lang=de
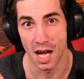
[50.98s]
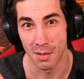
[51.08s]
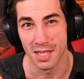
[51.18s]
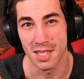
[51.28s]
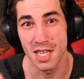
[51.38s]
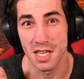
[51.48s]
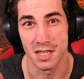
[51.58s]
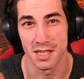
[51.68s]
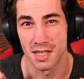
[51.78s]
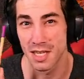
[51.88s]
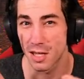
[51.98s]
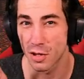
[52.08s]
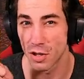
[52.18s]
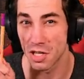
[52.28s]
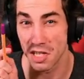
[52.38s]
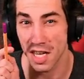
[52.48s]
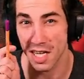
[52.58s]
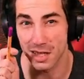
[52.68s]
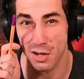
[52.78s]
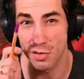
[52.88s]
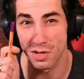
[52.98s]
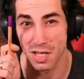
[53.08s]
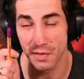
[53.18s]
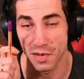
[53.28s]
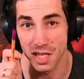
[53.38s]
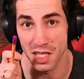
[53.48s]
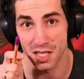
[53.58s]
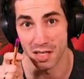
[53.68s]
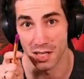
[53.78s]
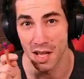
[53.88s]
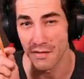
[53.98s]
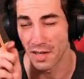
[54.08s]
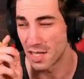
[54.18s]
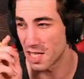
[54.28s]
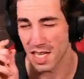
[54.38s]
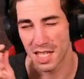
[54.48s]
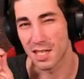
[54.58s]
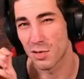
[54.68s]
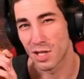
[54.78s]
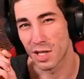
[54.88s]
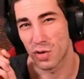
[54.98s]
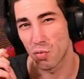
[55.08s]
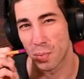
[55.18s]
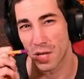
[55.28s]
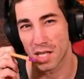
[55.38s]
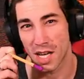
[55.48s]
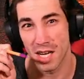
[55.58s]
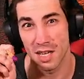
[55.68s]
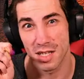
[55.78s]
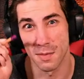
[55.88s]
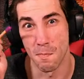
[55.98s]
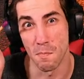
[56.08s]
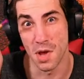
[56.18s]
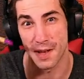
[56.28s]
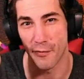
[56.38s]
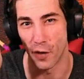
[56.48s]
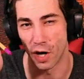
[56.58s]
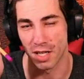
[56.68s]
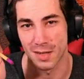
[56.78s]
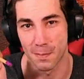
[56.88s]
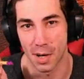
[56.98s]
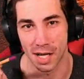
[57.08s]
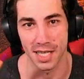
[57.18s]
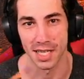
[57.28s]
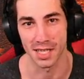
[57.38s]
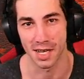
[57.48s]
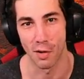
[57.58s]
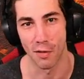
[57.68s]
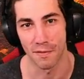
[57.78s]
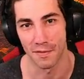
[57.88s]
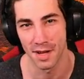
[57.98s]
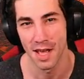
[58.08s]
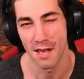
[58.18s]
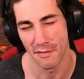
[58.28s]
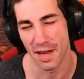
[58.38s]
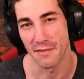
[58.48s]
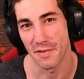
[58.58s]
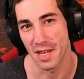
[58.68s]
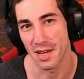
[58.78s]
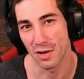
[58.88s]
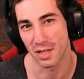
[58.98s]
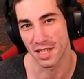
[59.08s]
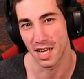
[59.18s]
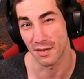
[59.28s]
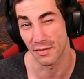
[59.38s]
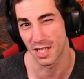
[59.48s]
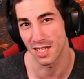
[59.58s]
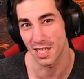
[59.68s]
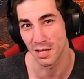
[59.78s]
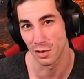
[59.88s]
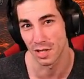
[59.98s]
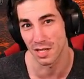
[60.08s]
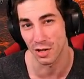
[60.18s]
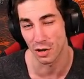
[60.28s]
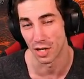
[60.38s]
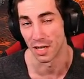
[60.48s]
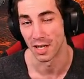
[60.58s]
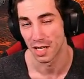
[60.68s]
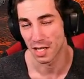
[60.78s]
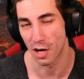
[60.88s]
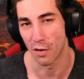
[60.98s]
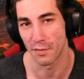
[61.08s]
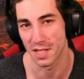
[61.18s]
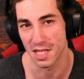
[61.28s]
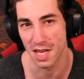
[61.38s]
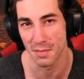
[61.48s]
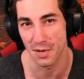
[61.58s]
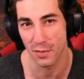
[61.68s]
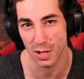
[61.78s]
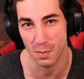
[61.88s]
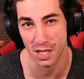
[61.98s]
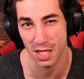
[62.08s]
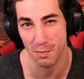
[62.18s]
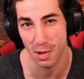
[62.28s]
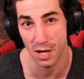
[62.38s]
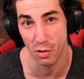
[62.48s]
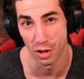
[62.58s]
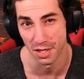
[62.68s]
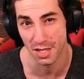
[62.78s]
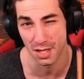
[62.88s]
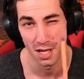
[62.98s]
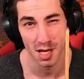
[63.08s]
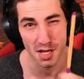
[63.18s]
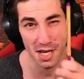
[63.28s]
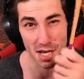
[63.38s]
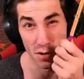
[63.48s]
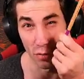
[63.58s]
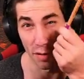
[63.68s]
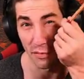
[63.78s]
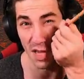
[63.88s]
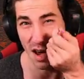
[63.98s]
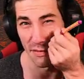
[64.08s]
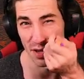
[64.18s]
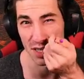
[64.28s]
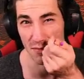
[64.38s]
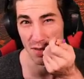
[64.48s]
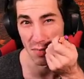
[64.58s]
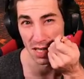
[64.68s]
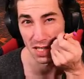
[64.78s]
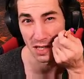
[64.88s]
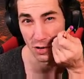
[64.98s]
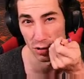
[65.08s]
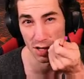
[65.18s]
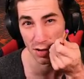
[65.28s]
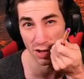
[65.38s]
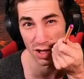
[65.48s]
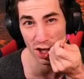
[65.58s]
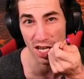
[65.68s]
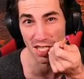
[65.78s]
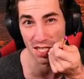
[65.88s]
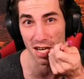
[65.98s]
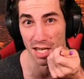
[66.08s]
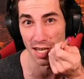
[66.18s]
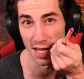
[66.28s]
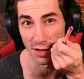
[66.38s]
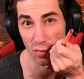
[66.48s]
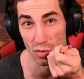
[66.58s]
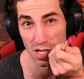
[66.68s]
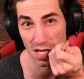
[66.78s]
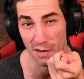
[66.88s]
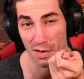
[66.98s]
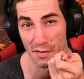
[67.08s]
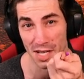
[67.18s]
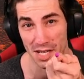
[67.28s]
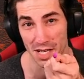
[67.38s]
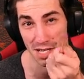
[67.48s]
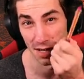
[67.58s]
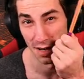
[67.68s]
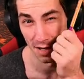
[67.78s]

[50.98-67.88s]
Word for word: Aber Sie, Sie können ihn exklusiv genießen. Wenn Sie jetzt unser supergeiles Mittwochspaket kaufen, werden wir Ihnen auch sagen, wie Sie ihn nutzen können. Kaufen Sie Ihr Mittwochspaket bei uns. Denn nur wir wissen, wie man diesen nutzlosen Scheißtag in einen guten Tag verwandelt.